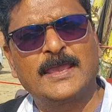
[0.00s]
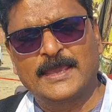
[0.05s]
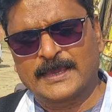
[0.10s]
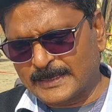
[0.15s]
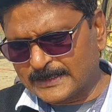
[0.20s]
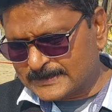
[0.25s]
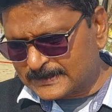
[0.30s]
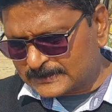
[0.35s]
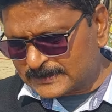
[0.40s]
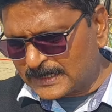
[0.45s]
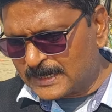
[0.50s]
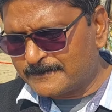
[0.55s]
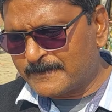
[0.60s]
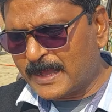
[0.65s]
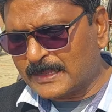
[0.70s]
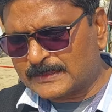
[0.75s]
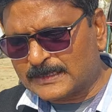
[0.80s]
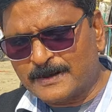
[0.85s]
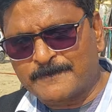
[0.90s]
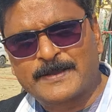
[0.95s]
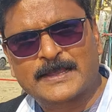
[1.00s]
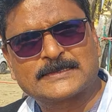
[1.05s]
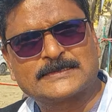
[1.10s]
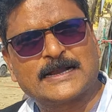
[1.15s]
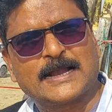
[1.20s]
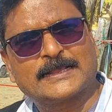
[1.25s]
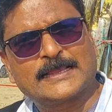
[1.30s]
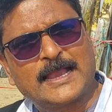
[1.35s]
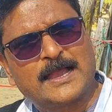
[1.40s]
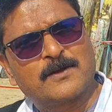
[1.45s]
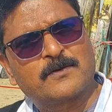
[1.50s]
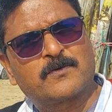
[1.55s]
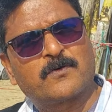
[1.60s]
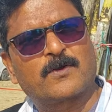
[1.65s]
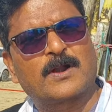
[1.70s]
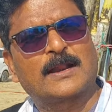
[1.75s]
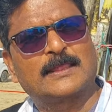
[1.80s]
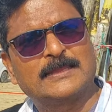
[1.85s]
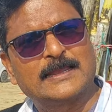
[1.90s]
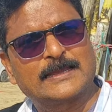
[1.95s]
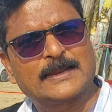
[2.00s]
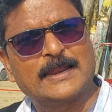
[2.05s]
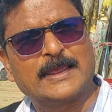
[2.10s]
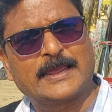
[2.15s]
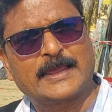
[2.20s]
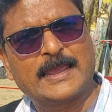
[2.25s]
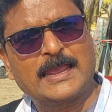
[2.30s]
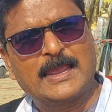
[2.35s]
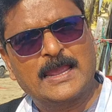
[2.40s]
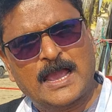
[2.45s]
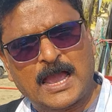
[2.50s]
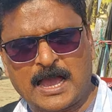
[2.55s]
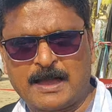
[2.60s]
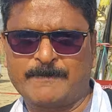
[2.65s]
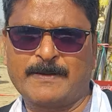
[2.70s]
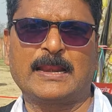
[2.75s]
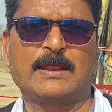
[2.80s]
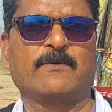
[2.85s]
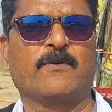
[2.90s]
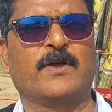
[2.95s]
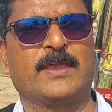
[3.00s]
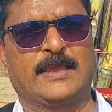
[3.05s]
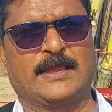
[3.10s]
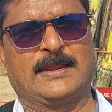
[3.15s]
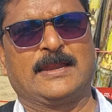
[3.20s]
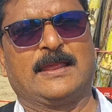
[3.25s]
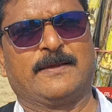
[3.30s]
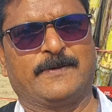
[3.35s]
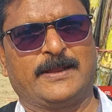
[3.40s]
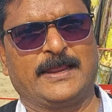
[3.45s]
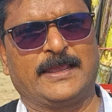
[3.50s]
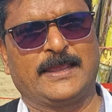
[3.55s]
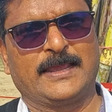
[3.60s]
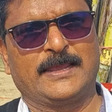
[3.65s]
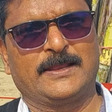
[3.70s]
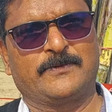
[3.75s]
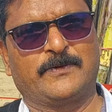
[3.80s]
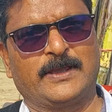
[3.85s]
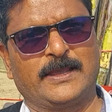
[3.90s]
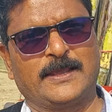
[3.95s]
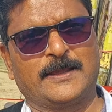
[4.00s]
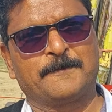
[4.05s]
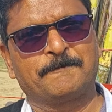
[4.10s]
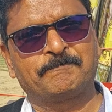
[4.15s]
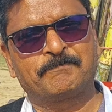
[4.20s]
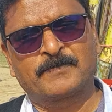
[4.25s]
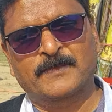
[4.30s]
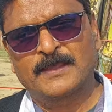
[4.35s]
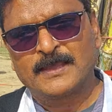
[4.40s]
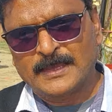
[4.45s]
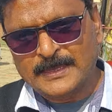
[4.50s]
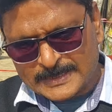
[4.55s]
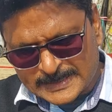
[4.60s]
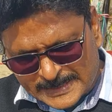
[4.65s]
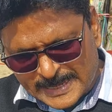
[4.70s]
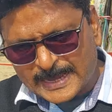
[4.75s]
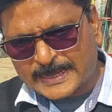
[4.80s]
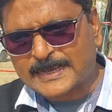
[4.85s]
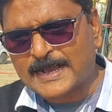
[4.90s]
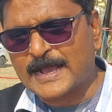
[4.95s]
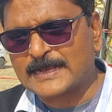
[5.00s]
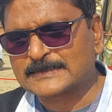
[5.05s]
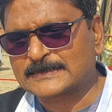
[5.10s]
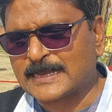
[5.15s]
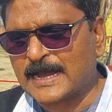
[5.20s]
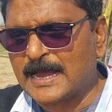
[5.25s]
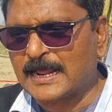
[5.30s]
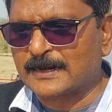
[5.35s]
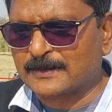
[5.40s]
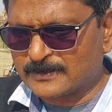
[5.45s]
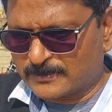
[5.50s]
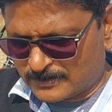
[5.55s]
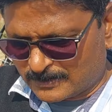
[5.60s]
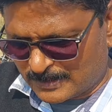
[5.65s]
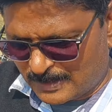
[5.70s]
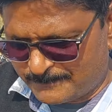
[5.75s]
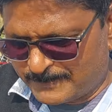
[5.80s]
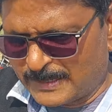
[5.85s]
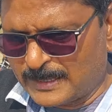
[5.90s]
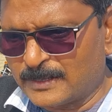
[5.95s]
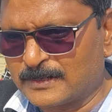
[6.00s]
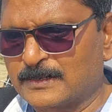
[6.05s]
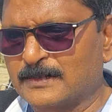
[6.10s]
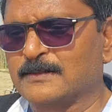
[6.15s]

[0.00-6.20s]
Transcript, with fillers: कि जितनी मात्रा में ज्यादा अंकुरण निकलेंगे हमारे वही गन्ने बनेंगे सही बात ये काशकार अभी